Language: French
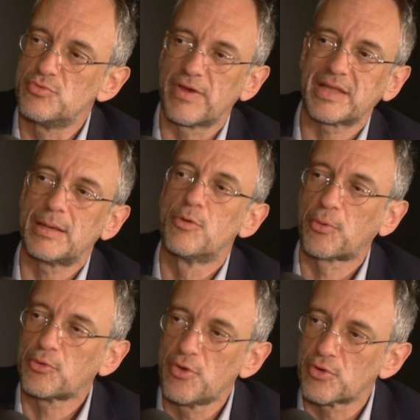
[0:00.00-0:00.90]
une véritable
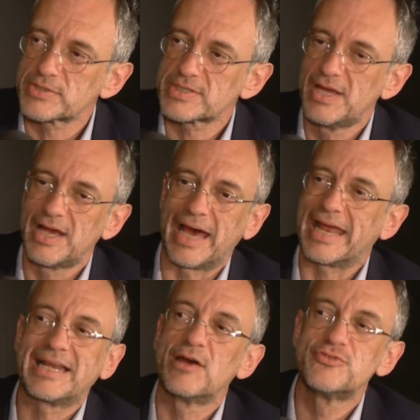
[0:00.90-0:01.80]
prudence, à la
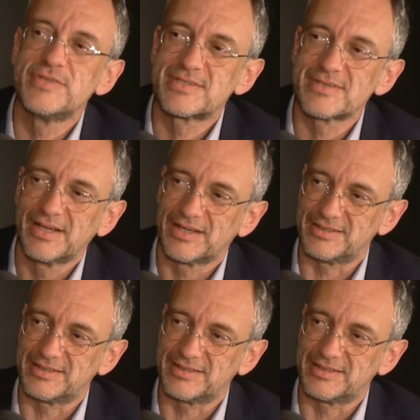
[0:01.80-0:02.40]
Clausewitz,